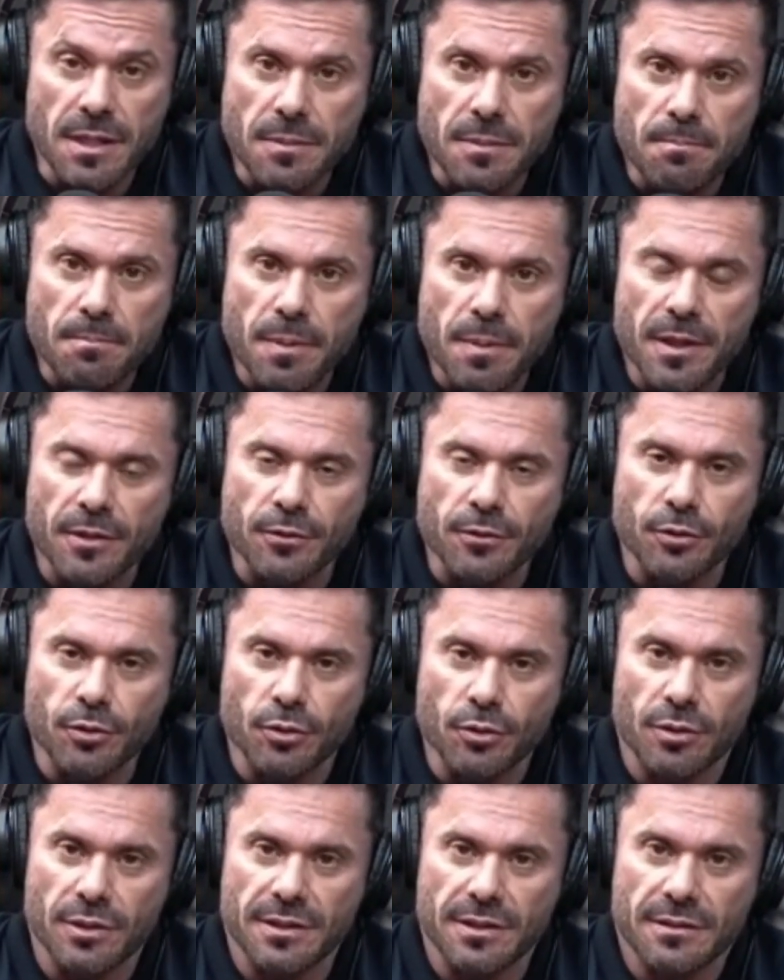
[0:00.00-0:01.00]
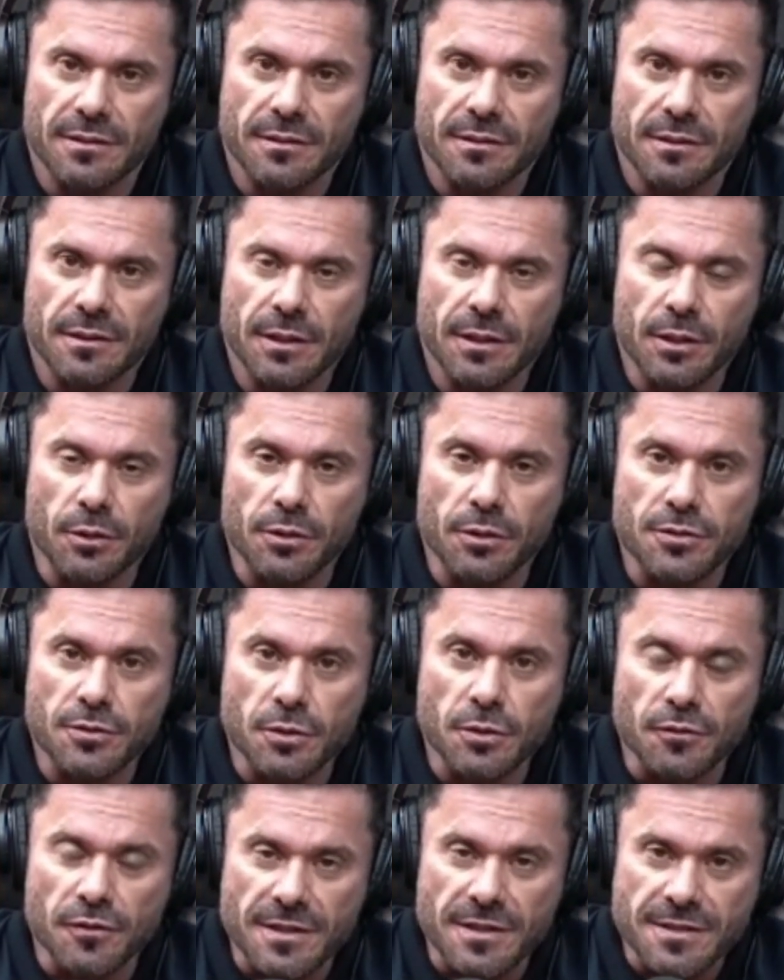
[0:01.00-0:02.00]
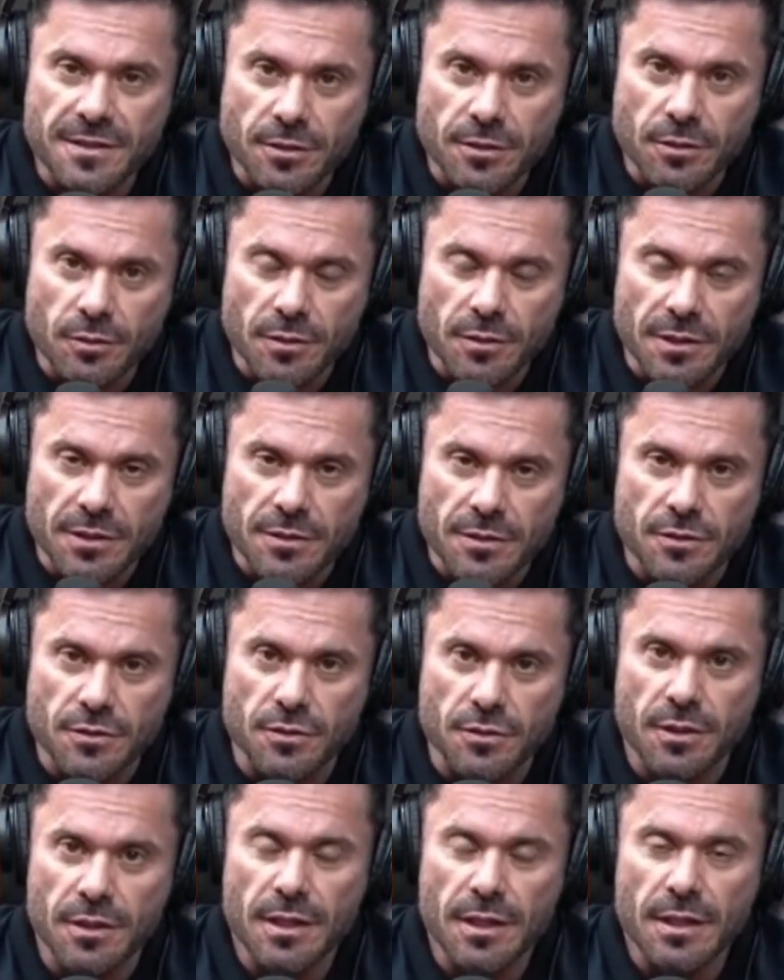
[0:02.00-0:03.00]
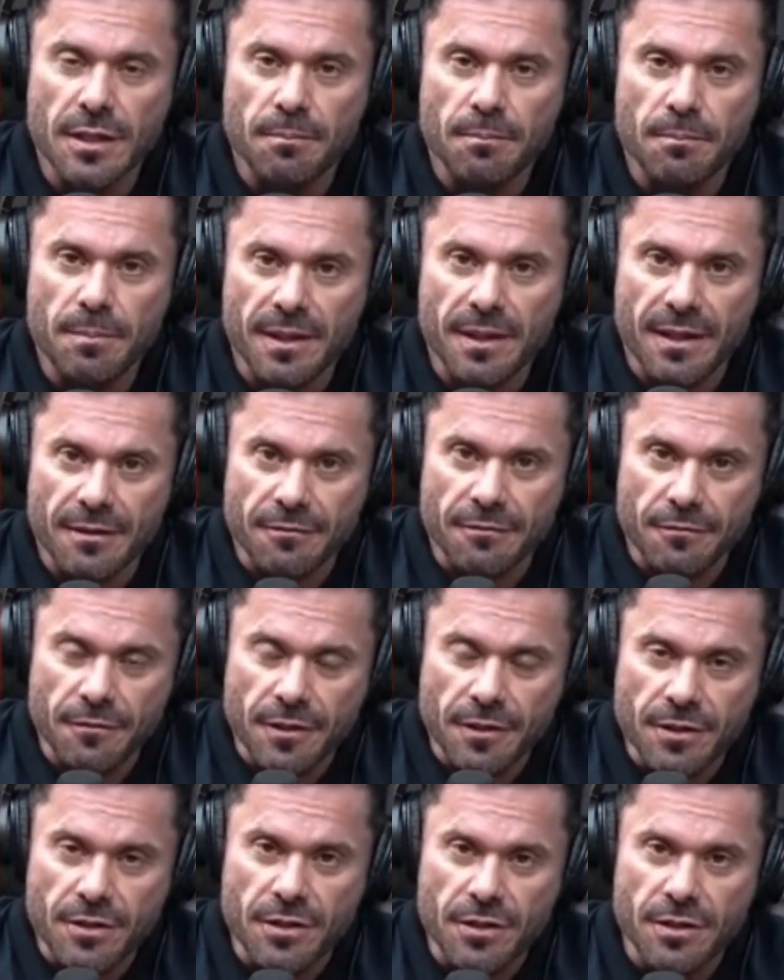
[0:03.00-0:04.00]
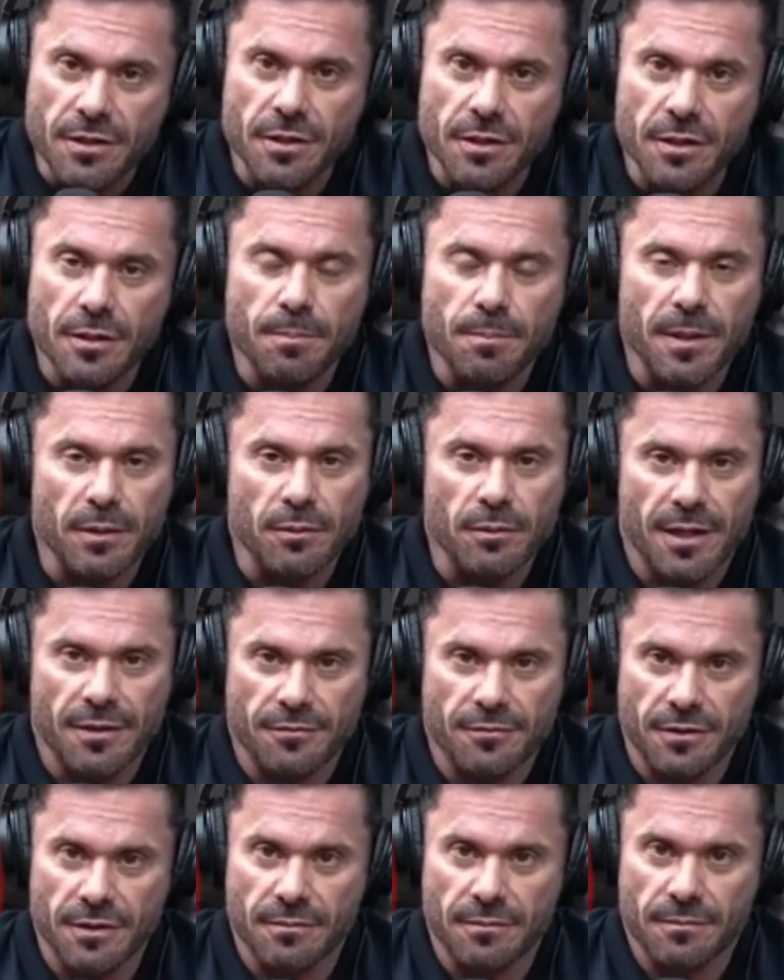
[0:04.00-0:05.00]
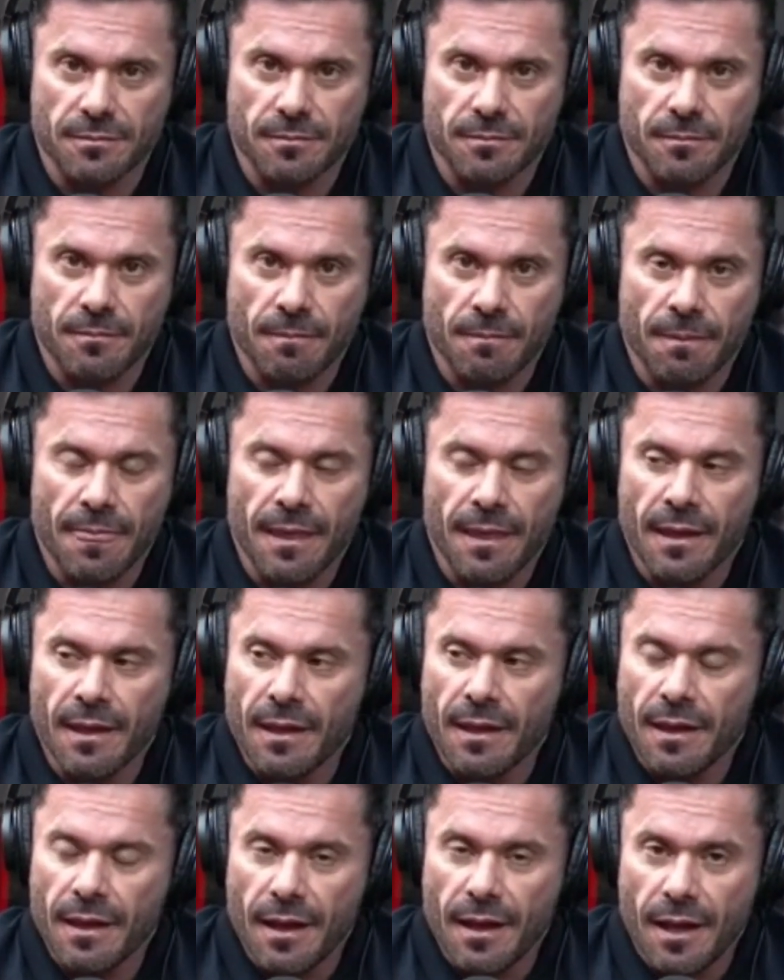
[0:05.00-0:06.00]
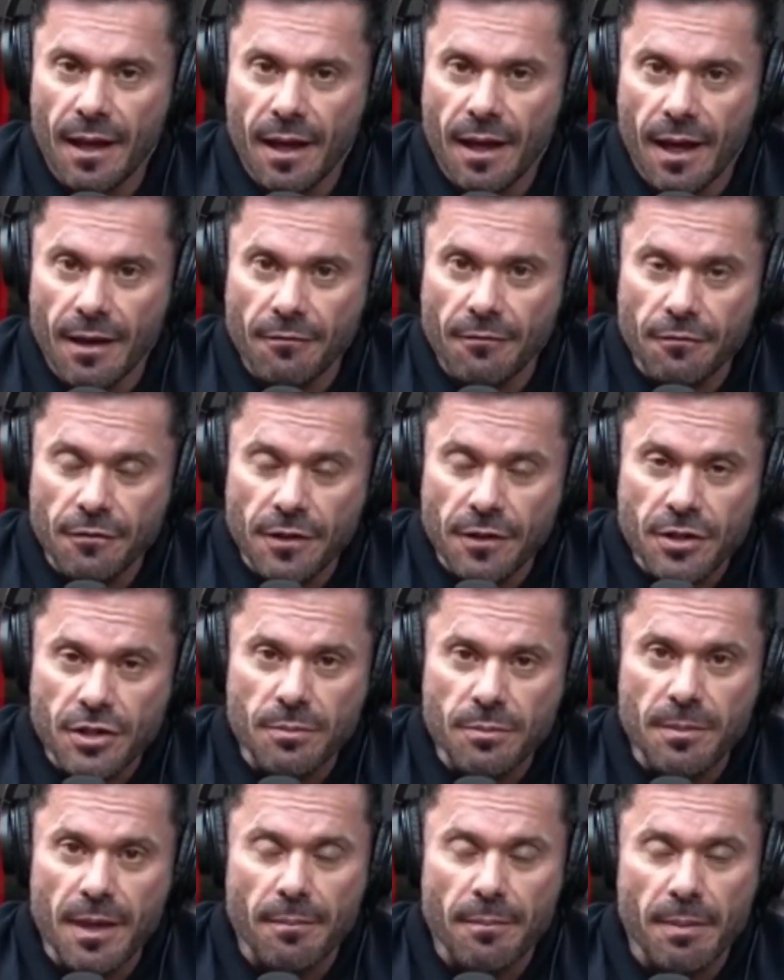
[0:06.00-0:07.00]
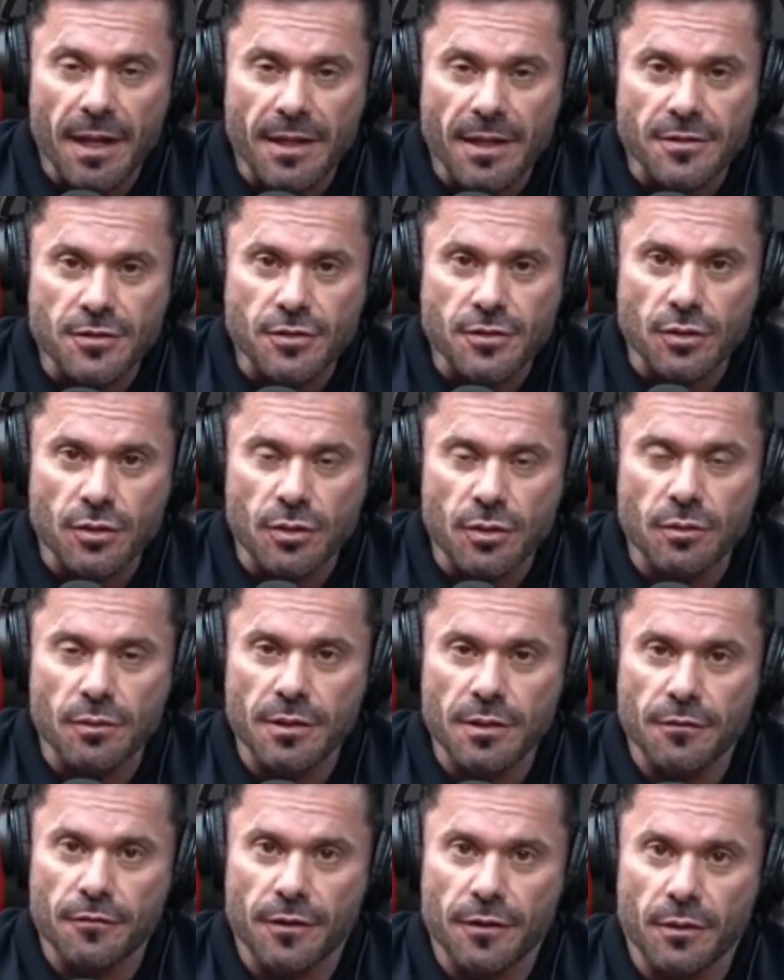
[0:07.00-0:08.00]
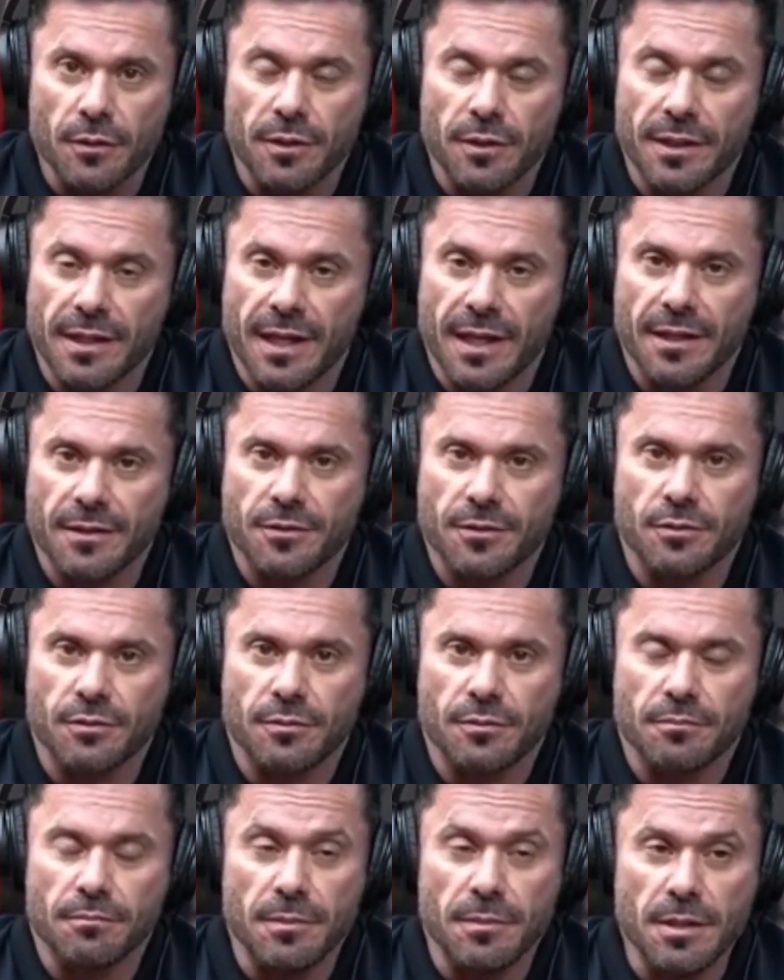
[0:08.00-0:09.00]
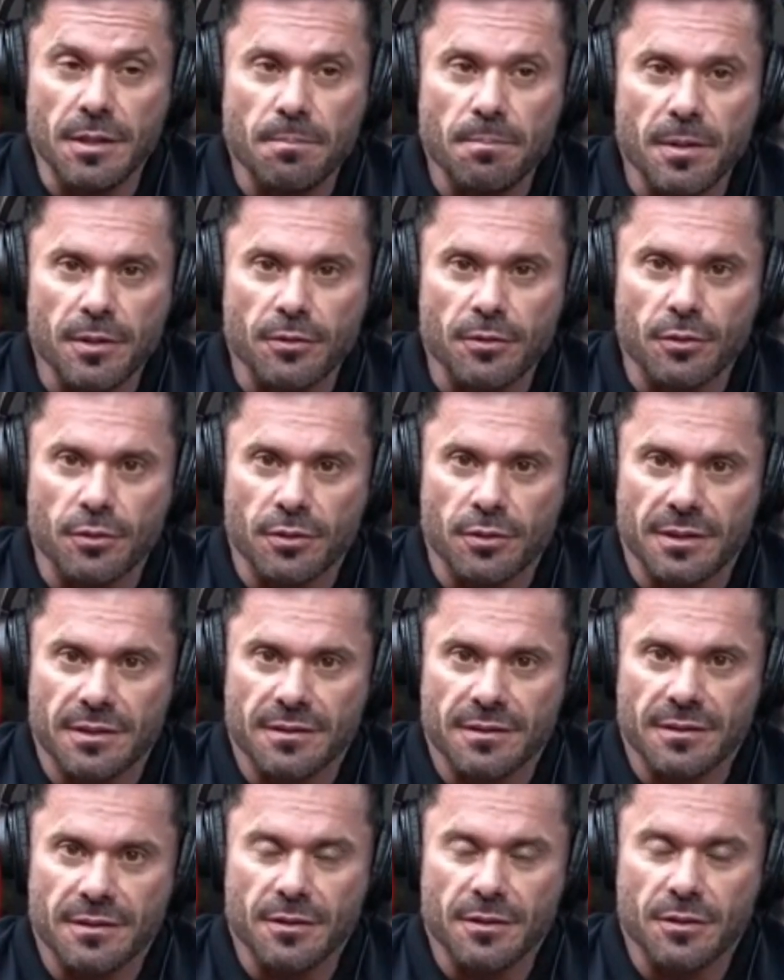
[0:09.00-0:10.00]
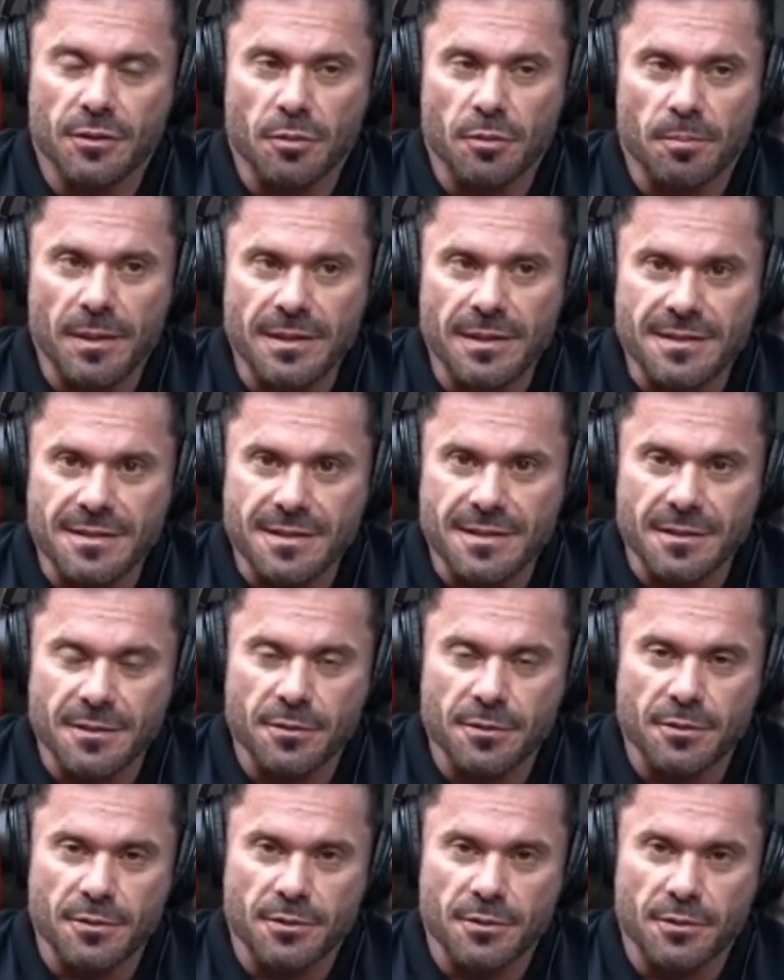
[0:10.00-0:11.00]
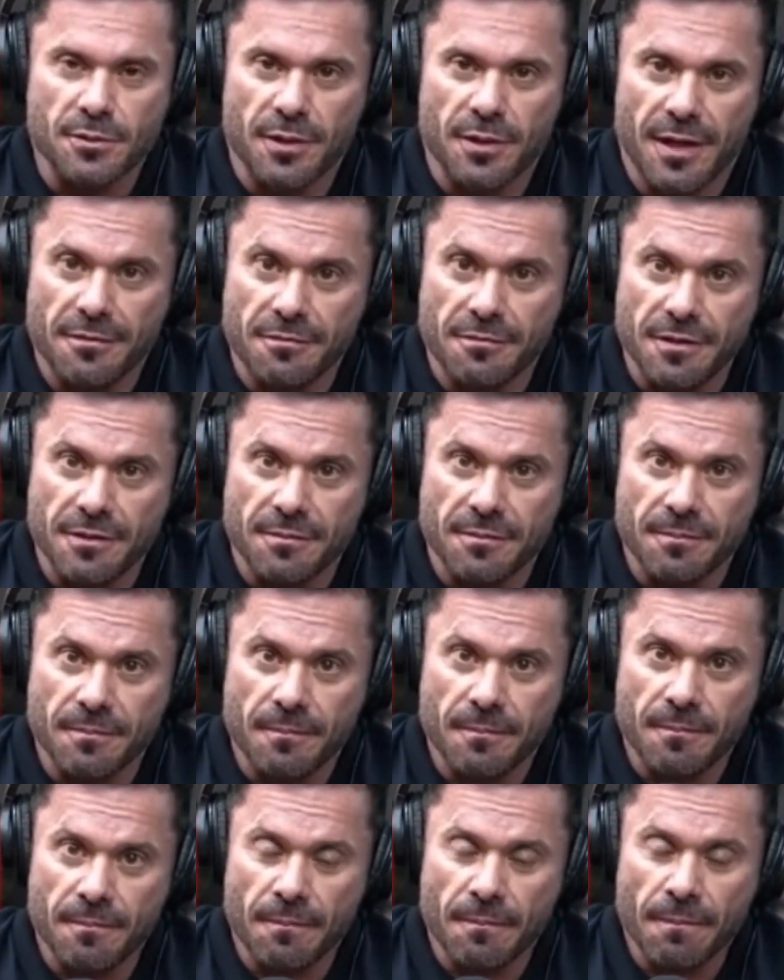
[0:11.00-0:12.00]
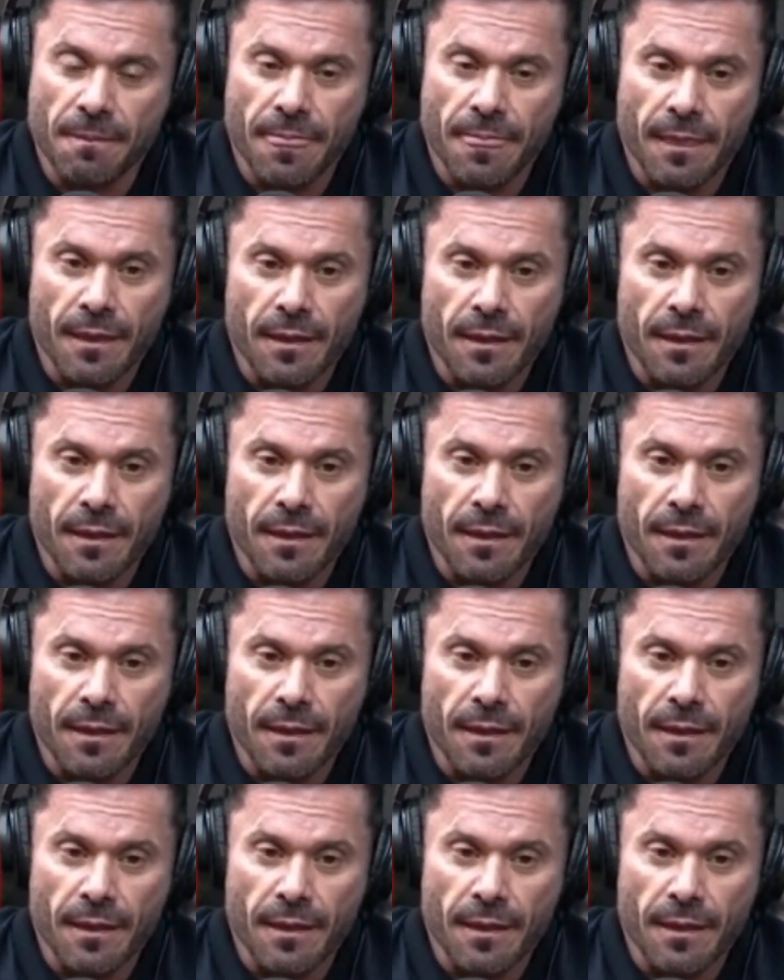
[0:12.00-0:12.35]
Agora eu tenho que ir embora, porque está na hora de treinar e trabalhar, porque eu sou um empresário muito bem sucedido, um homem que luta pelos seus objetivos